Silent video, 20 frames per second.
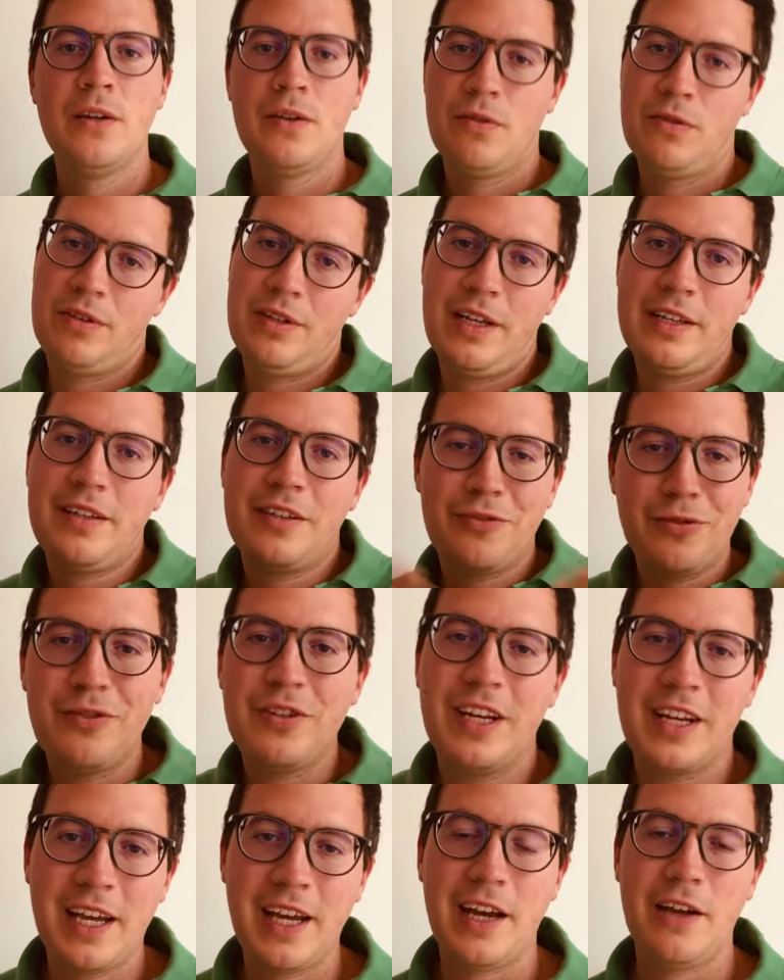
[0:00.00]
Und das ist
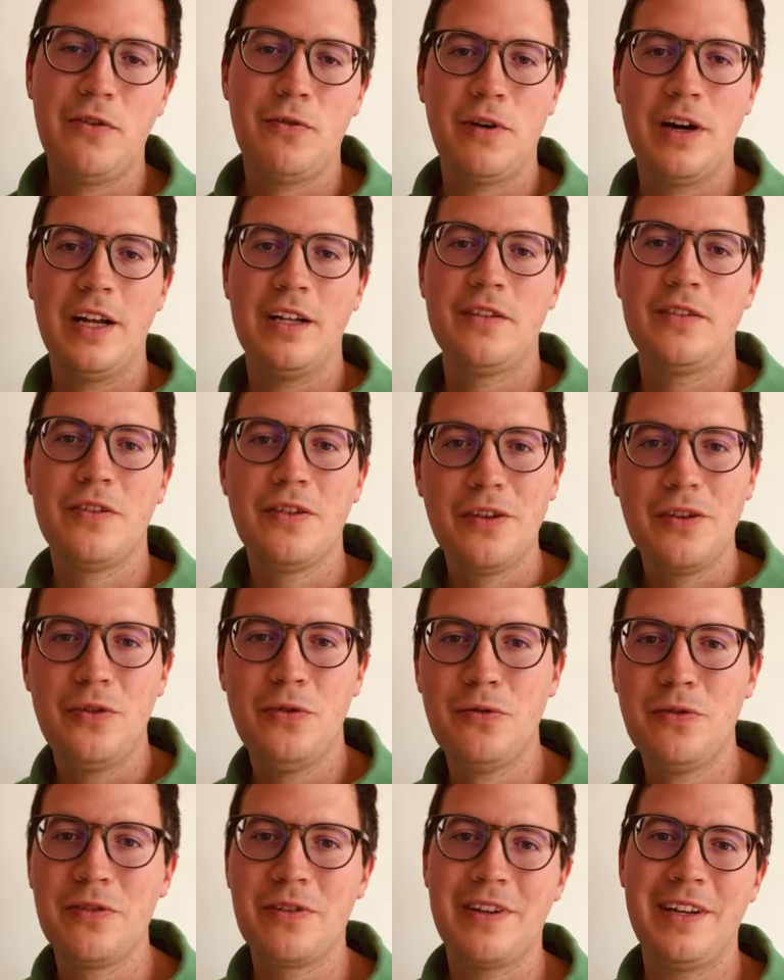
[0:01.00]
unser Credo als
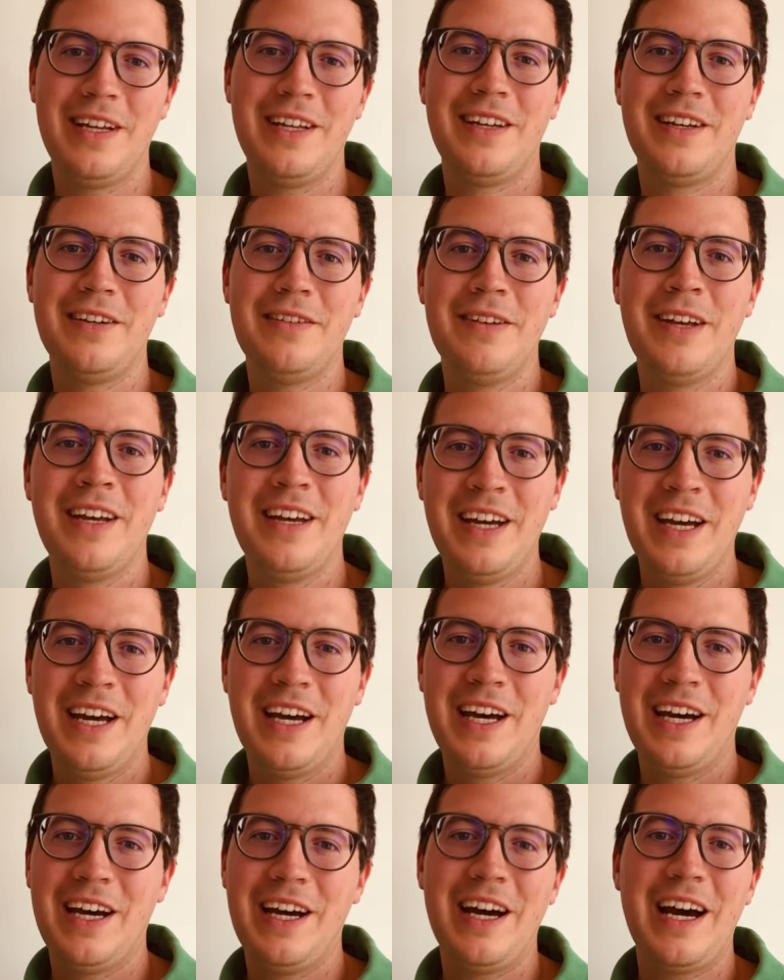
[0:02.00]
Jugendliche,
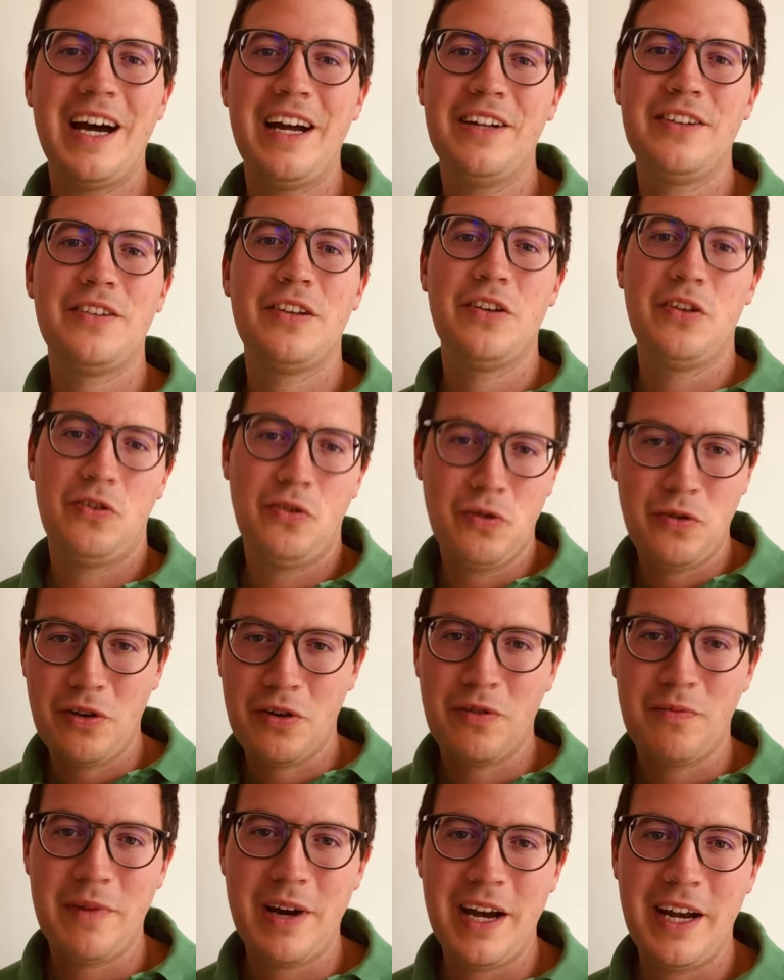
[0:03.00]
äh, als junge
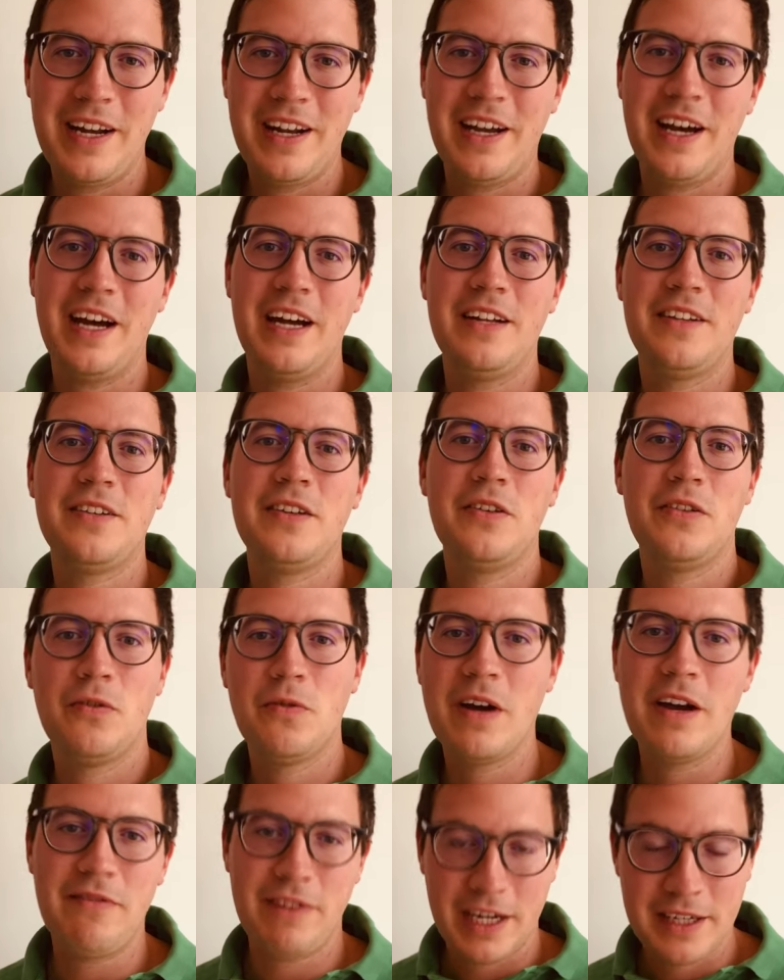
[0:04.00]
Gemeinde, als
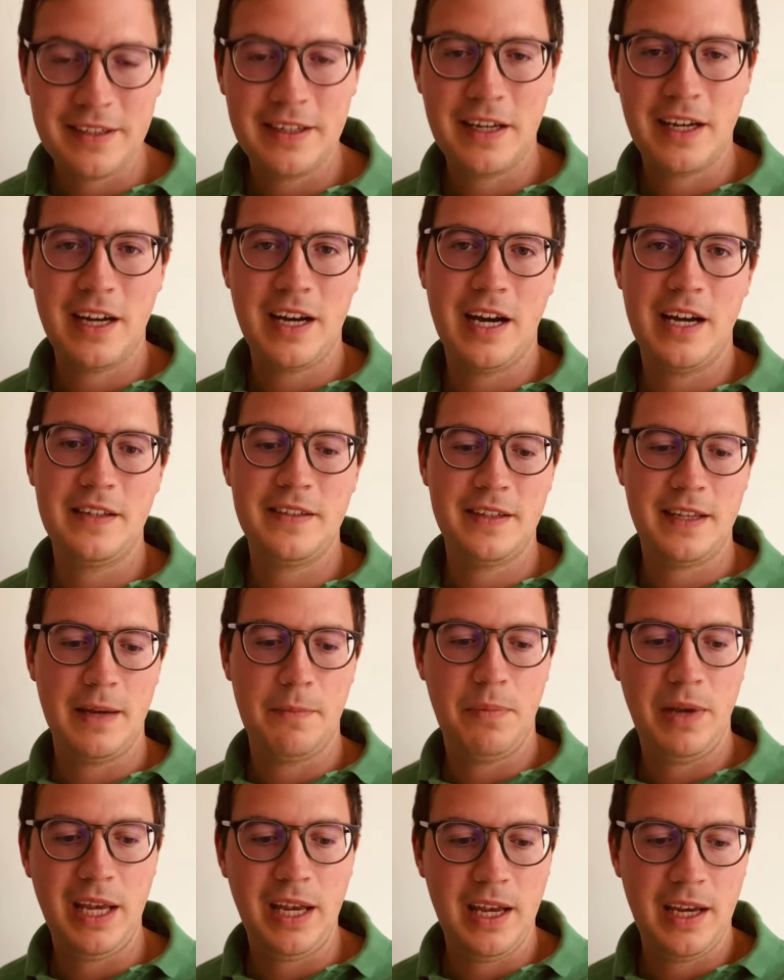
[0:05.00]
junger Erwachsenenkreis der
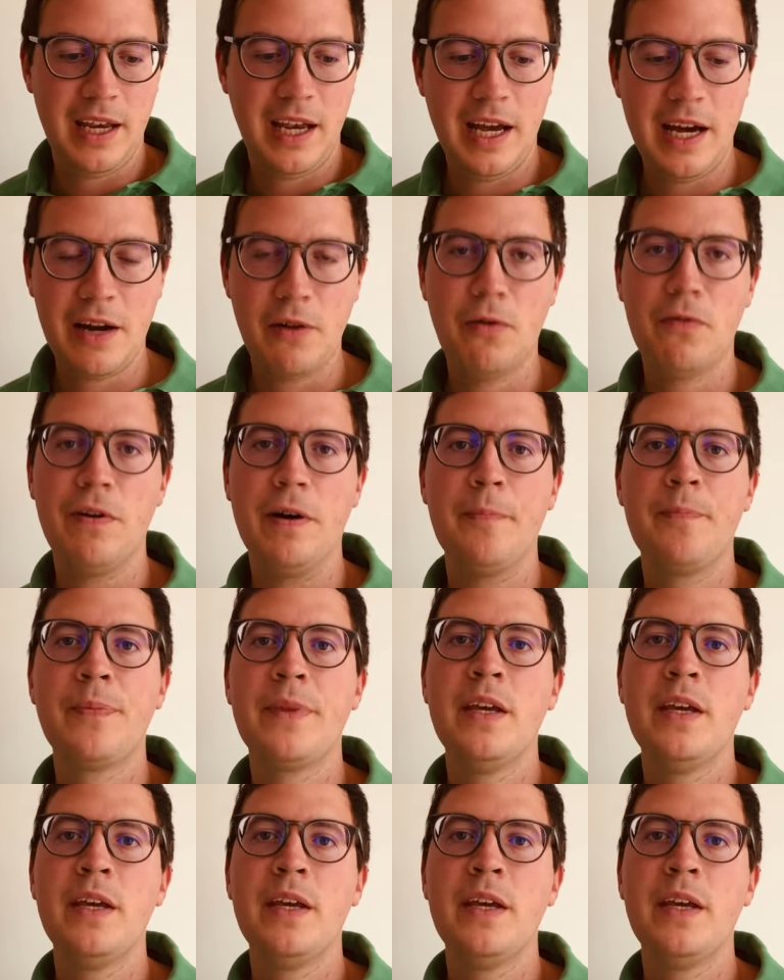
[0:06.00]
BEG Hannover.